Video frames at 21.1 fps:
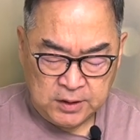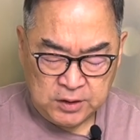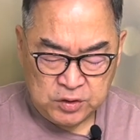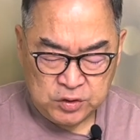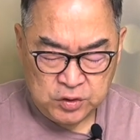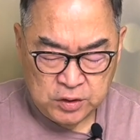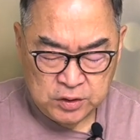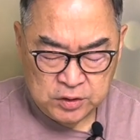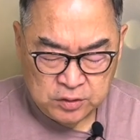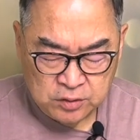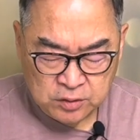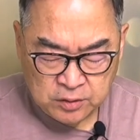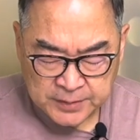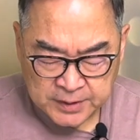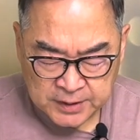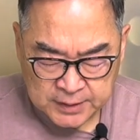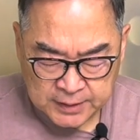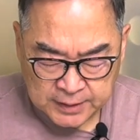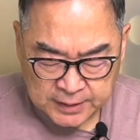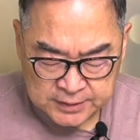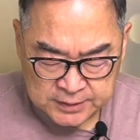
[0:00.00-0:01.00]
主耶稣，我
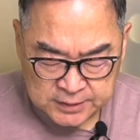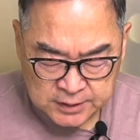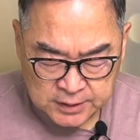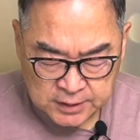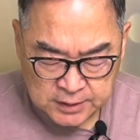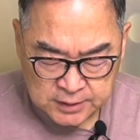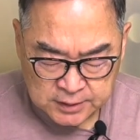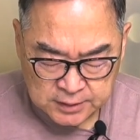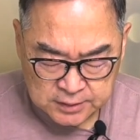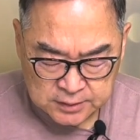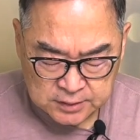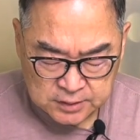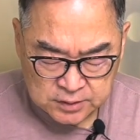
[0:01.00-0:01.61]
们感谢你。